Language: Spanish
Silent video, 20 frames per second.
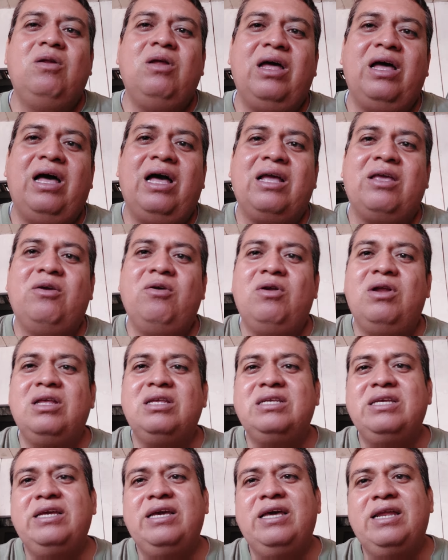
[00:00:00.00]
a qué
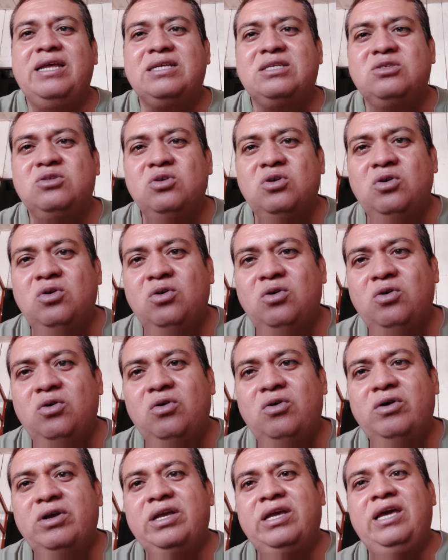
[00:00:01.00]
horas
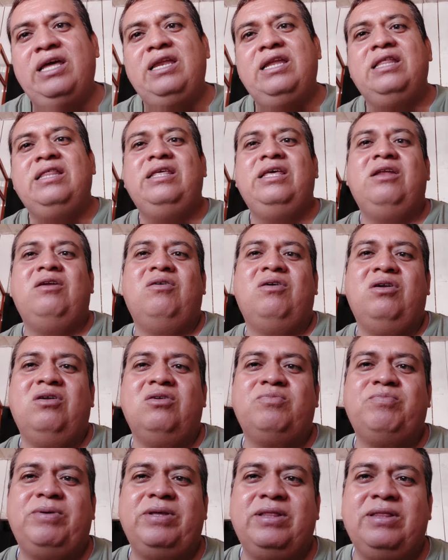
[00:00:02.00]
ingresó, qué le dieron al
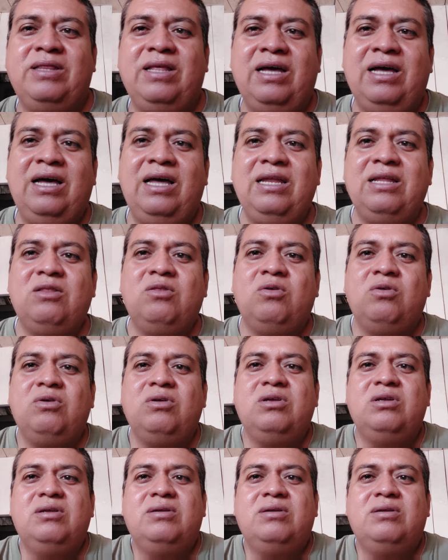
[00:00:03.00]
hospital y todo.